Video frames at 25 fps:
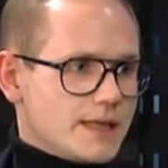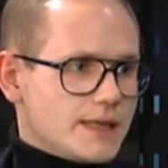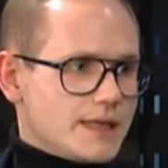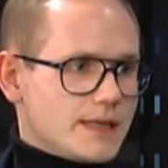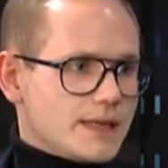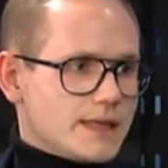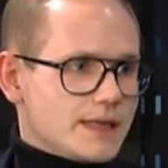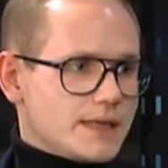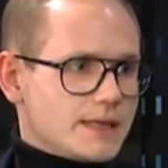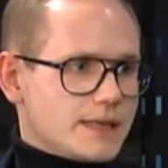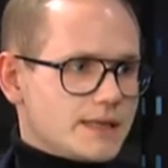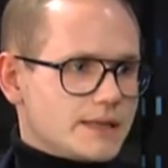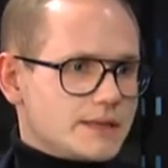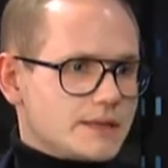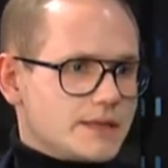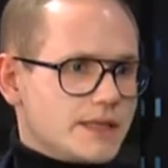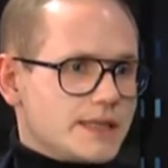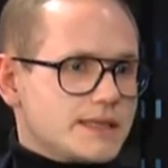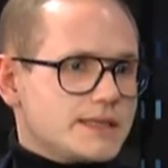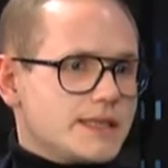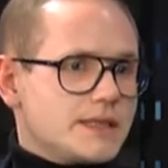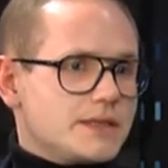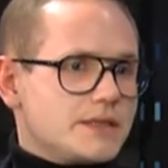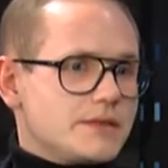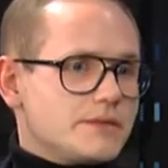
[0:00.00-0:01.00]
E,
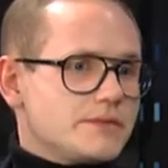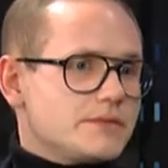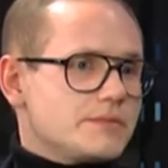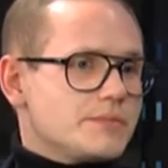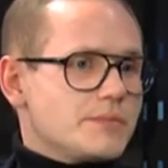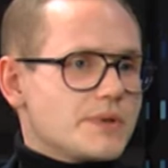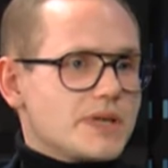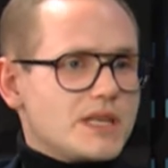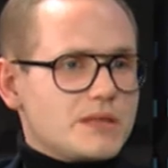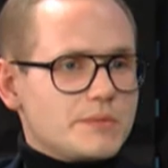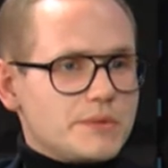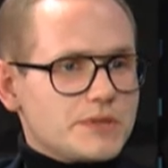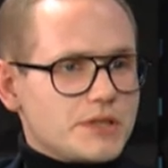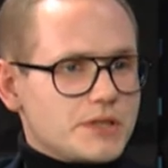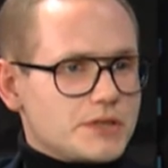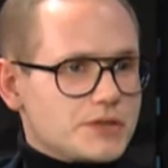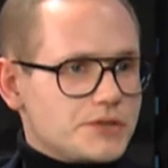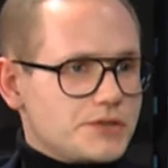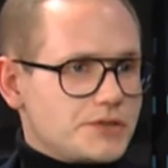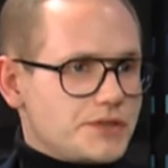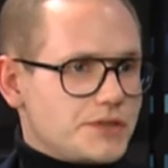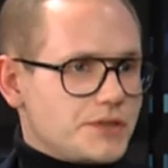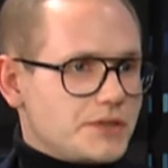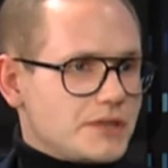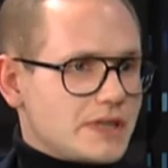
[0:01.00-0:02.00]
niestety
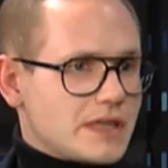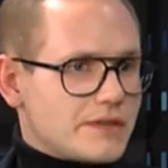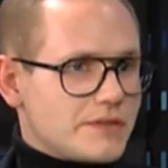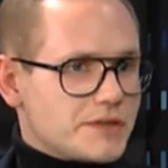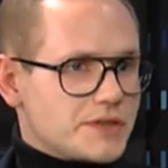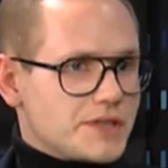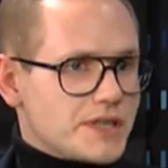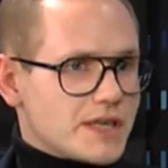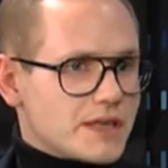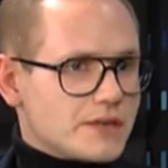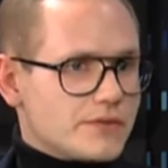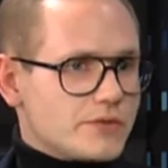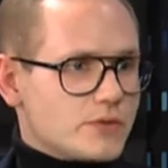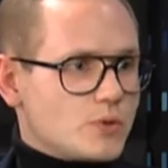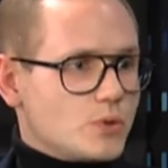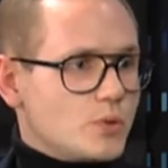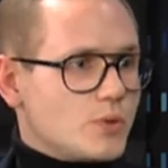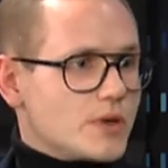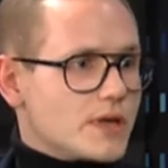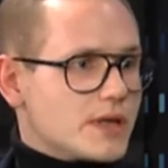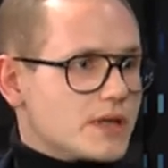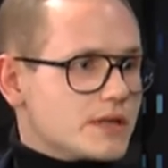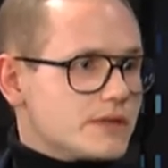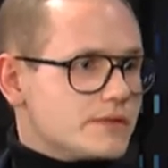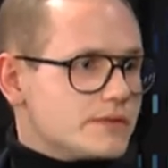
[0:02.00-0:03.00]
parlamentarzyści, nawet jak w
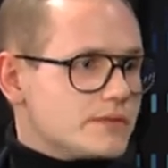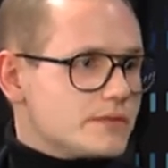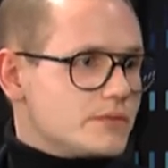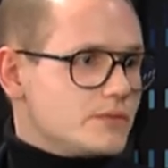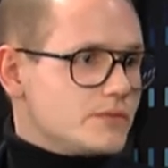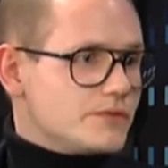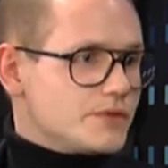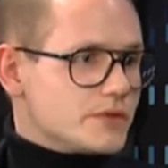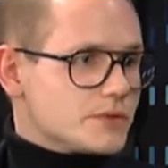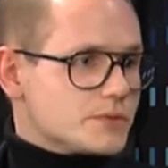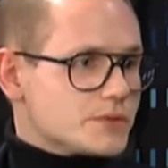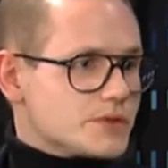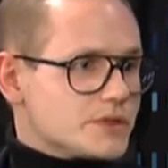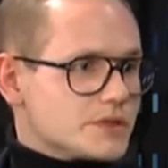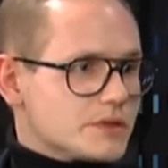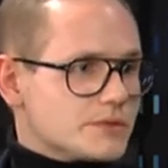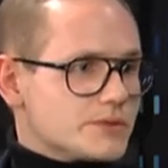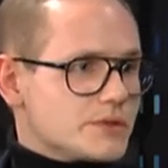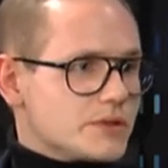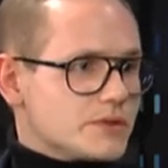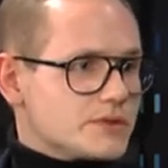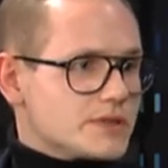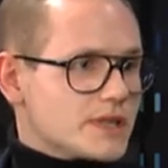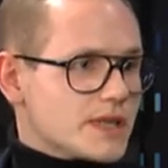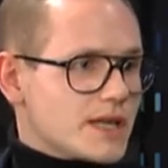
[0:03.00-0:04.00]
kuluarach mówią, że
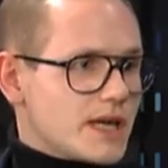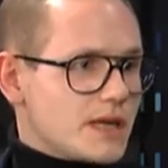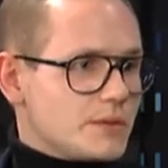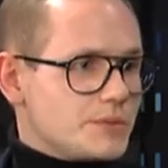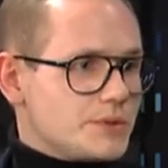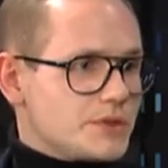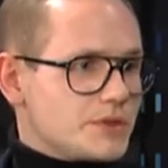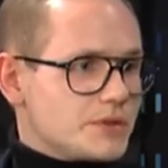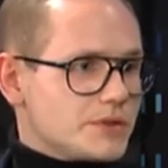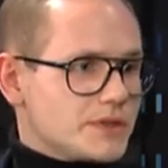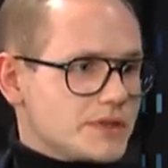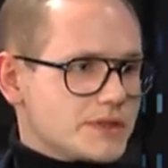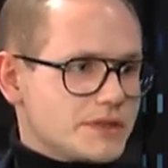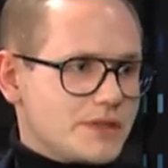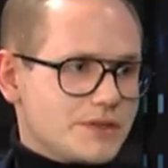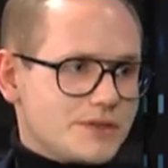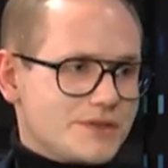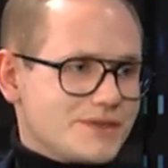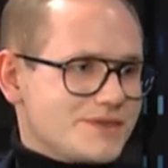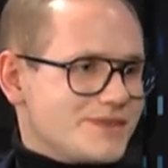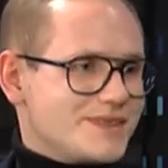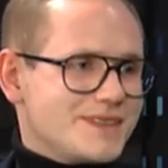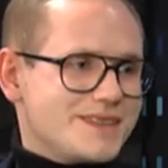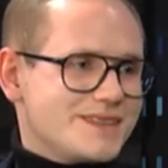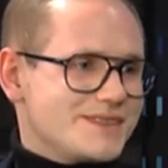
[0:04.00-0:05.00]
są ślązakami, to
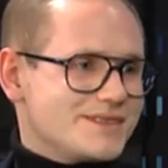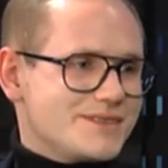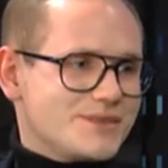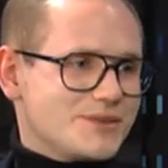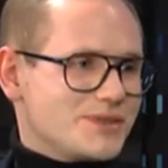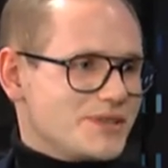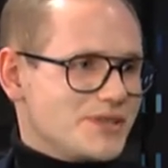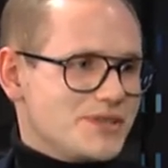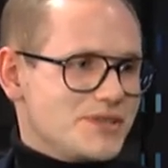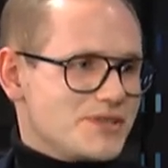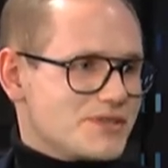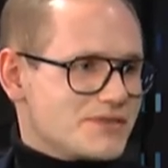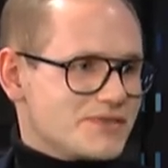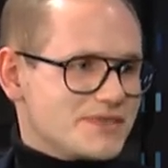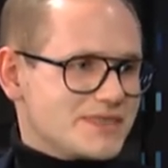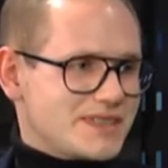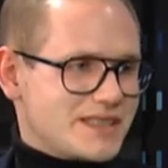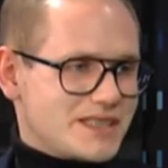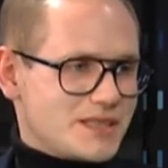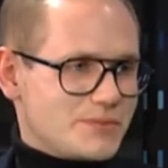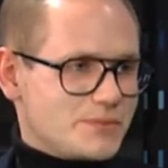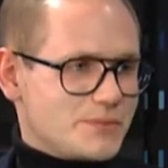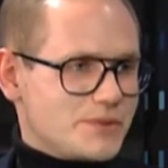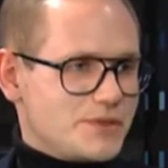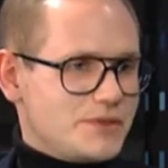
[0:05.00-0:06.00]
niestety to nie idzie
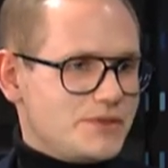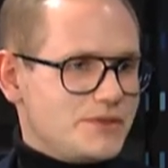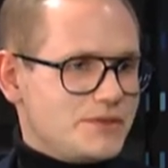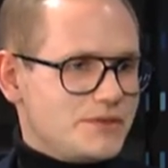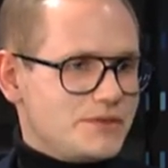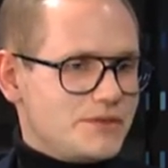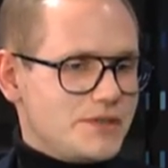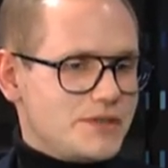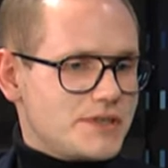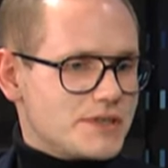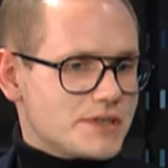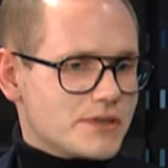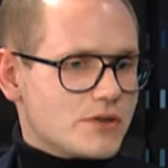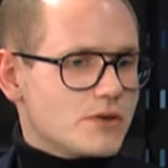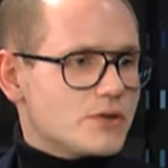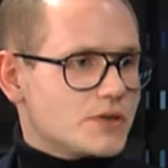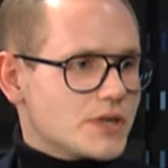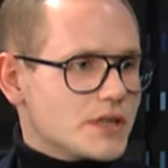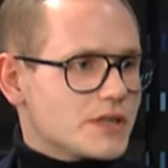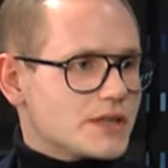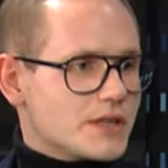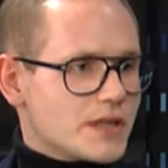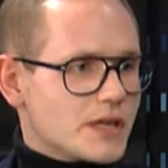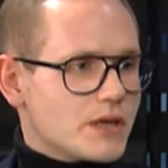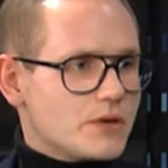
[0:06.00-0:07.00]
za tym nic
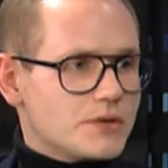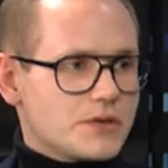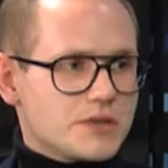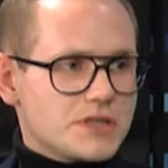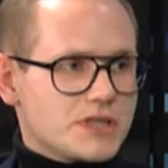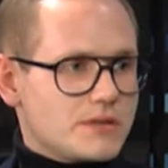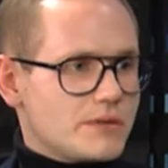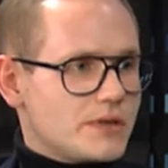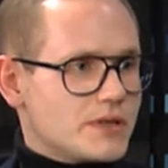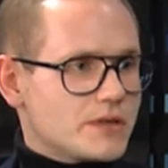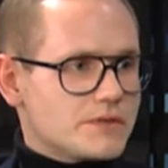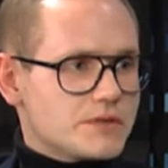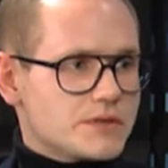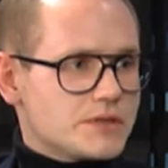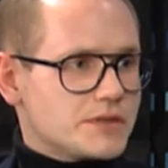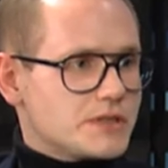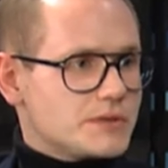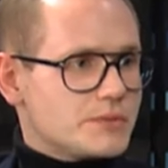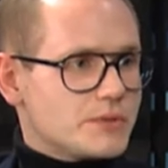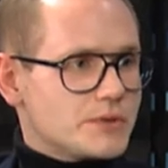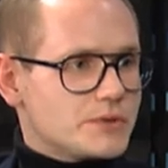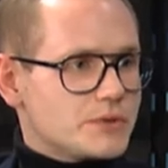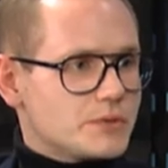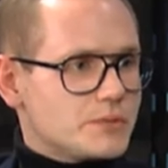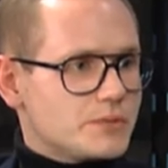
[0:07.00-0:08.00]
konkretnego, nie działają w żaden
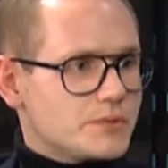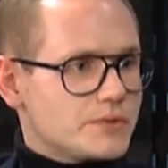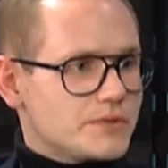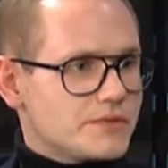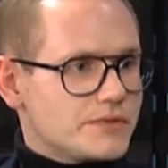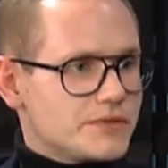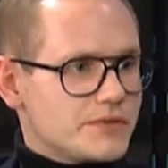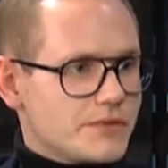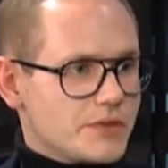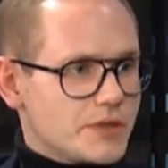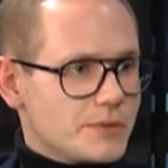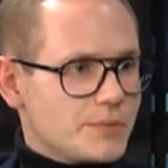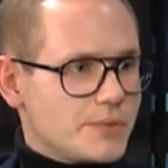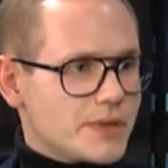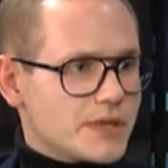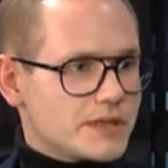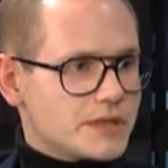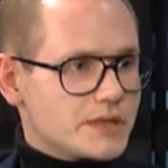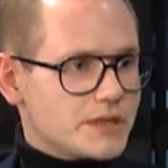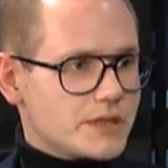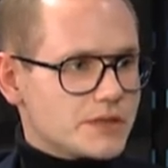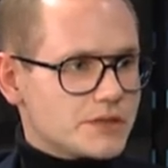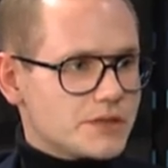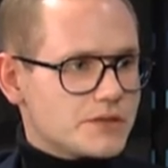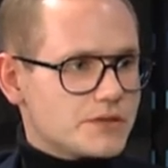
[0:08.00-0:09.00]
sposób w swojej
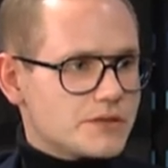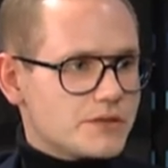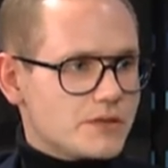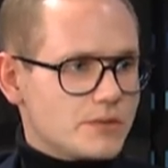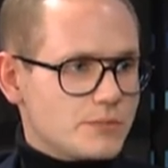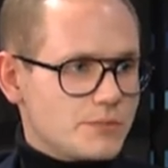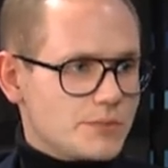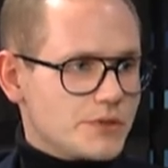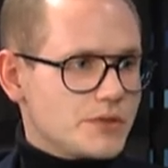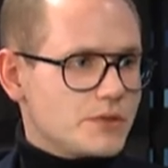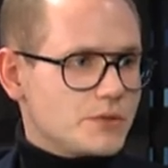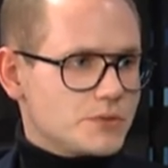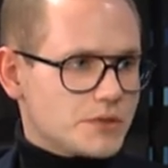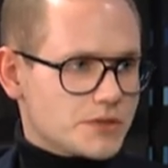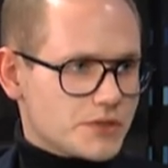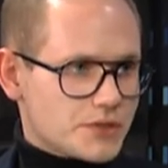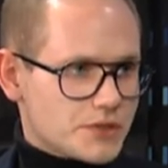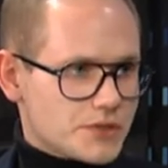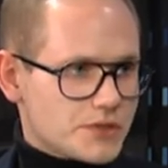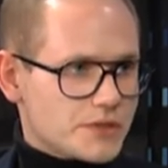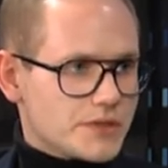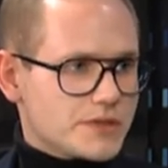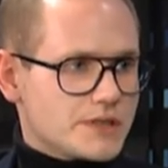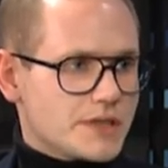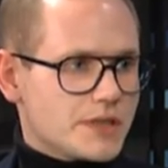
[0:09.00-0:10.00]
partii na rzecz lobbyingu, na
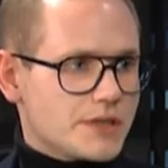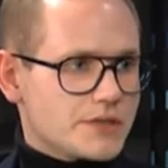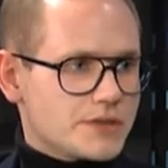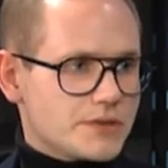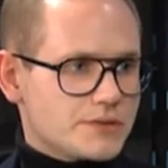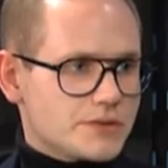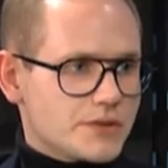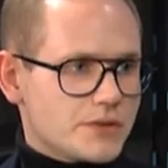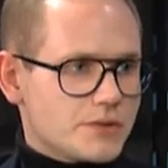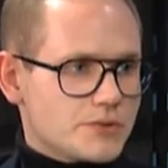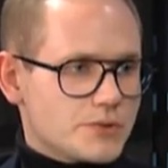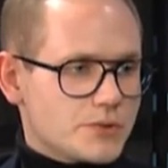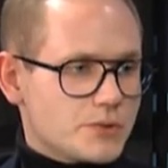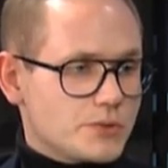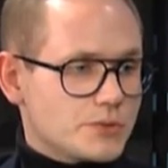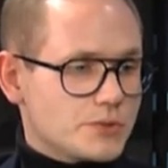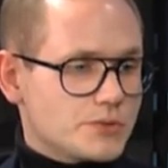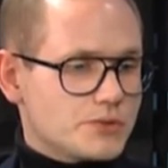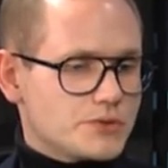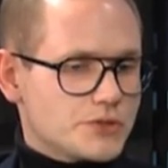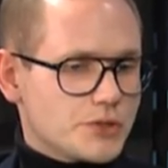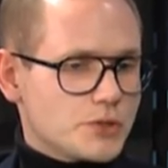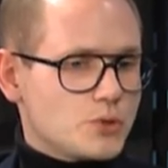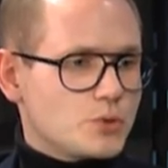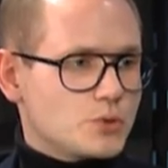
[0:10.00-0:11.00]
rzecz języka śląskiego
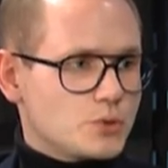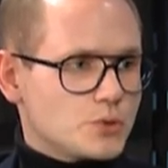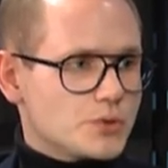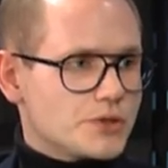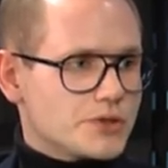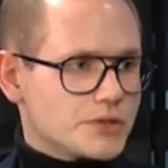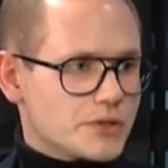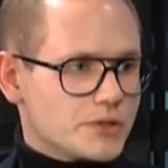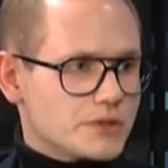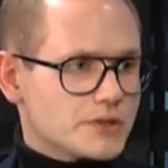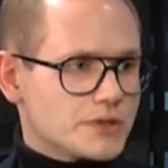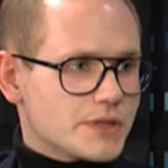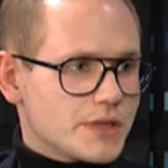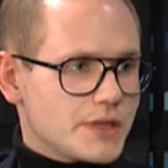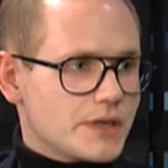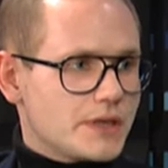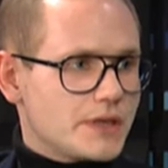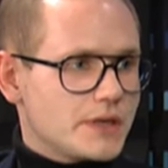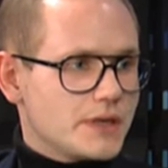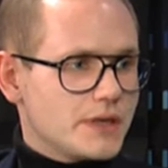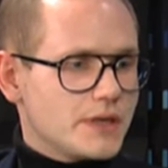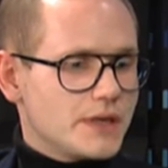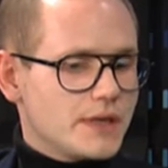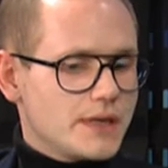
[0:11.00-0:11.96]
czy kultury śląskiej.